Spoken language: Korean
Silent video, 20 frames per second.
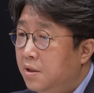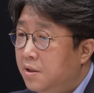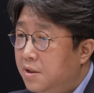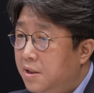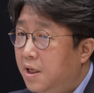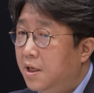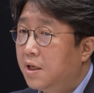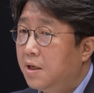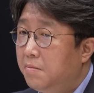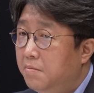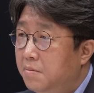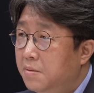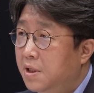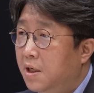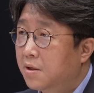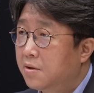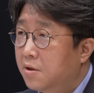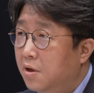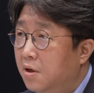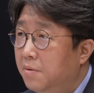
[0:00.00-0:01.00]

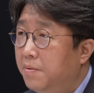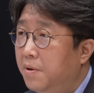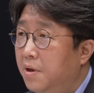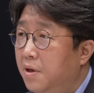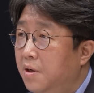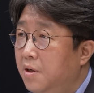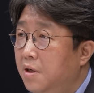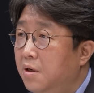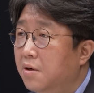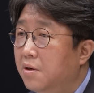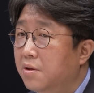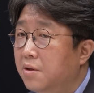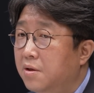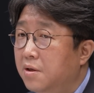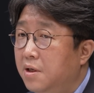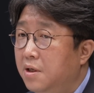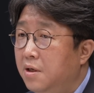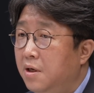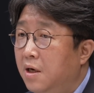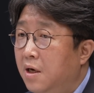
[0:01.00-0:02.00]
책임자 처벌 이런
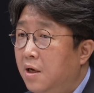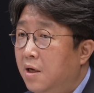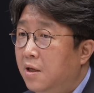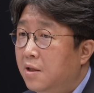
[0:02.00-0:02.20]
것들을